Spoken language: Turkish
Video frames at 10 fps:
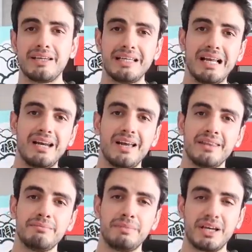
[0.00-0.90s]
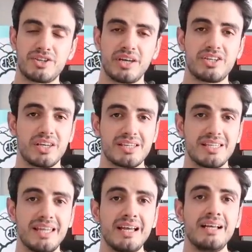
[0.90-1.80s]
hani ilerleyen birkaç ay
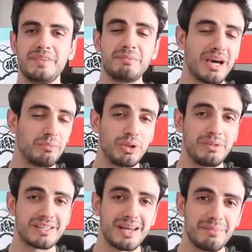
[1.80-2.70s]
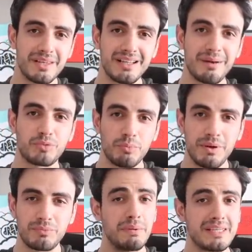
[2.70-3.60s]
içerisinde de imkan bulabilirsem bir laptop
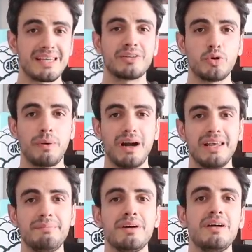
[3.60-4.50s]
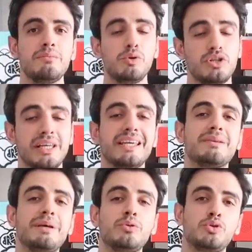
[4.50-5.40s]
yapıp bir bilgisayar toparlayıp bu işlere
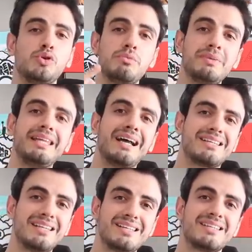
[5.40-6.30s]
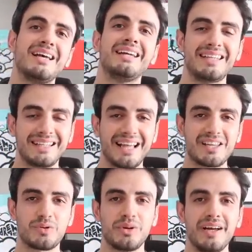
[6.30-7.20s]
girmeyi düşünüyorum. Ne dersiniz?
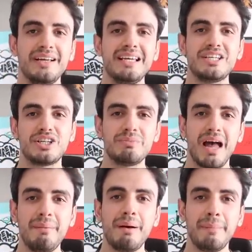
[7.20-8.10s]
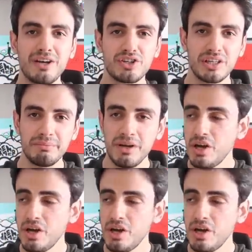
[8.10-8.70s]
Dedikten sonra şimdi hemen başlayalım.